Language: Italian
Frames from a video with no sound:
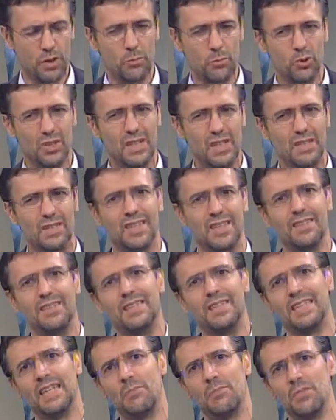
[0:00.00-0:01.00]
sulle modalità
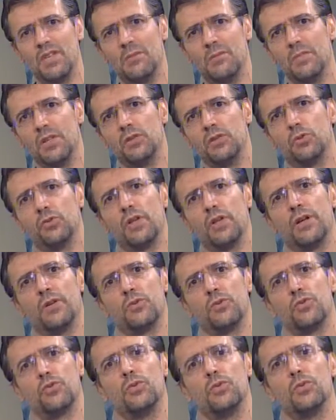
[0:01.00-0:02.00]
di cambiamento
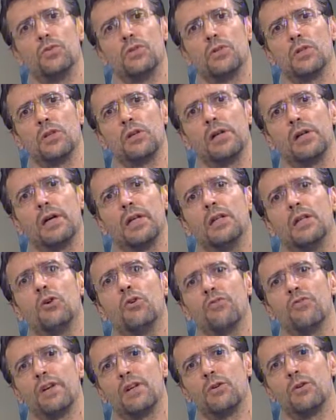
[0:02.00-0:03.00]
della Costituzione. Allora, il
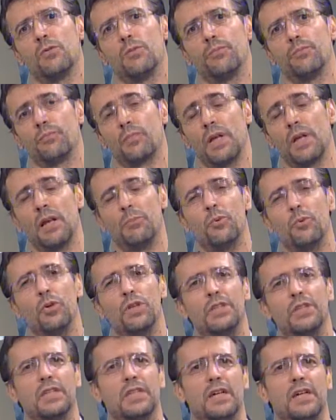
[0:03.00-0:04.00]
governo, la
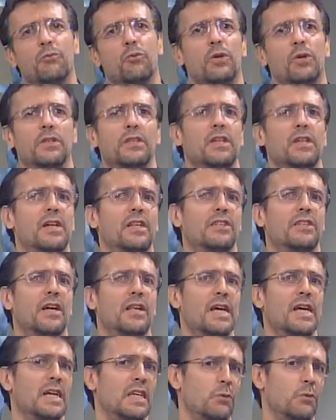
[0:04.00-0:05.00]
politica vuole dire agli
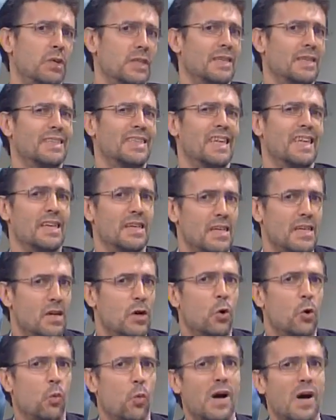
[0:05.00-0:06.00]
italiani guardate che
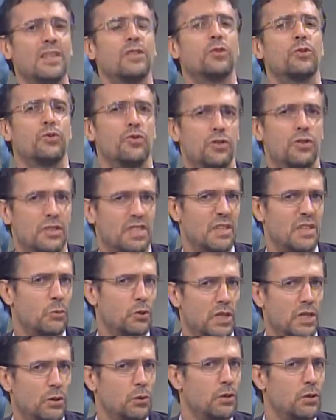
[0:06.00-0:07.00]
quanto ci
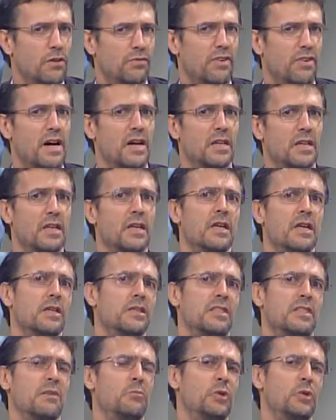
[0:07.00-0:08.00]
stiamo dando da fare,
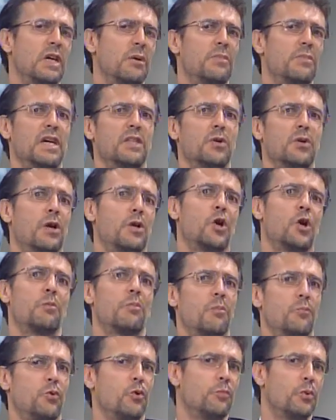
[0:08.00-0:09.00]
stiamo cambiando la
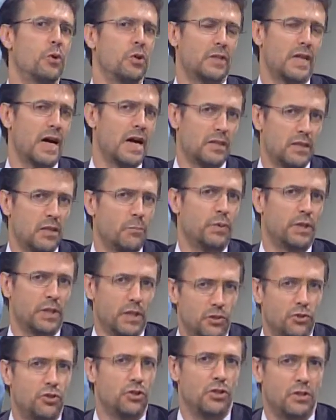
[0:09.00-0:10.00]
norma più importante
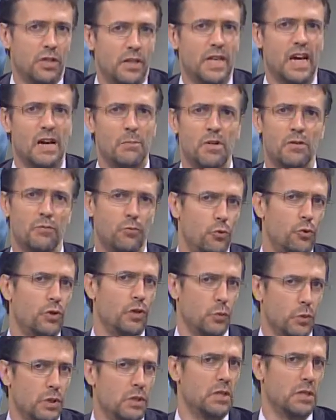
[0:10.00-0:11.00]
perché ci teniamo a
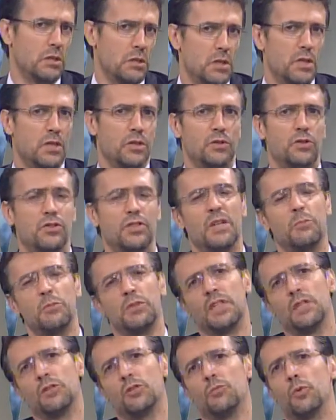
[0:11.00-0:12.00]
voi, quindi ci
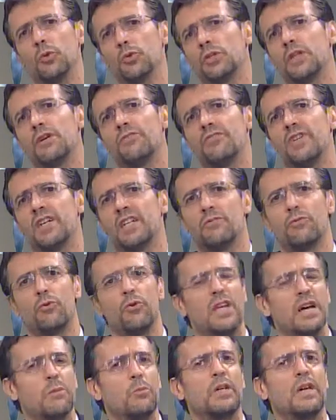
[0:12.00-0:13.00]
stiamo dando molto da fare,
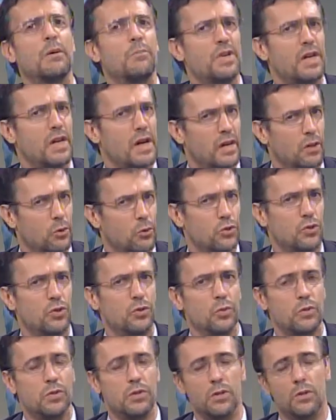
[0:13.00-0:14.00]
vogliamo cambiare la
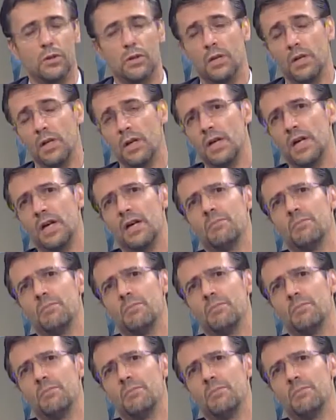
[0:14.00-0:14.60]
Costituzione.